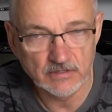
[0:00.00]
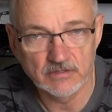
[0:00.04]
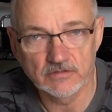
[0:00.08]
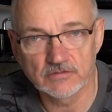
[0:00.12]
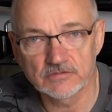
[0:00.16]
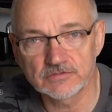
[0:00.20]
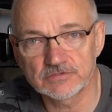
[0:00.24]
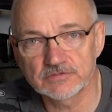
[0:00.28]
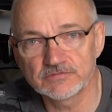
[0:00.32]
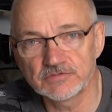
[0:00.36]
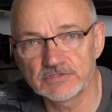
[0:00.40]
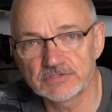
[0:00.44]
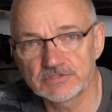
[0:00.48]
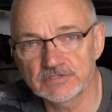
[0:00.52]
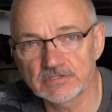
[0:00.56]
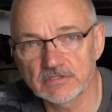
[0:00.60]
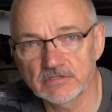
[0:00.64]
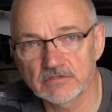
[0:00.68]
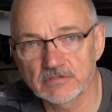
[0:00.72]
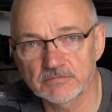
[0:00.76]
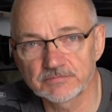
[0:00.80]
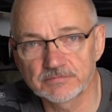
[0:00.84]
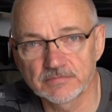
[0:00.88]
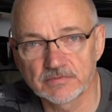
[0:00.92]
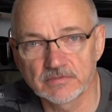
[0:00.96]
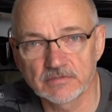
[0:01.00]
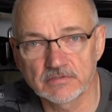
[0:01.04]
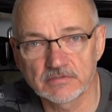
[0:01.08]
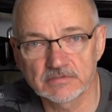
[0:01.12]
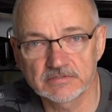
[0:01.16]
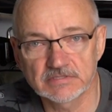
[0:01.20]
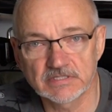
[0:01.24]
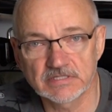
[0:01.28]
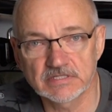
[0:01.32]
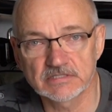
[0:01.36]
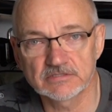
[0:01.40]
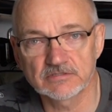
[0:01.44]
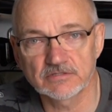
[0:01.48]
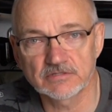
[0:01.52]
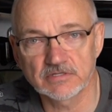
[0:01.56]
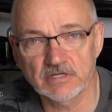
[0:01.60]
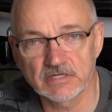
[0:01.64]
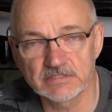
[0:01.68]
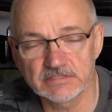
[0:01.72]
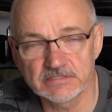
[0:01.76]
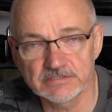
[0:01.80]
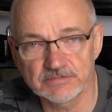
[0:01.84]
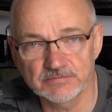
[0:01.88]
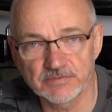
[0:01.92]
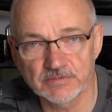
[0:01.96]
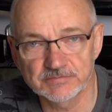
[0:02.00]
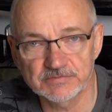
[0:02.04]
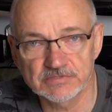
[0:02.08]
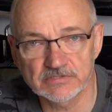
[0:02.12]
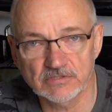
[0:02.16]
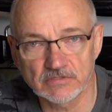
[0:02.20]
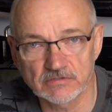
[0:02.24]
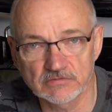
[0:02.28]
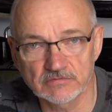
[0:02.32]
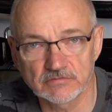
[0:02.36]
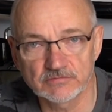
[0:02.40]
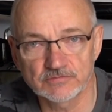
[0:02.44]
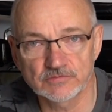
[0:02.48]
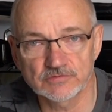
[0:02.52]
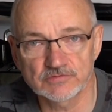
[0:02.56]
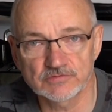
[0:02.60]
Oczywiście o, o terytorializmie pstrągów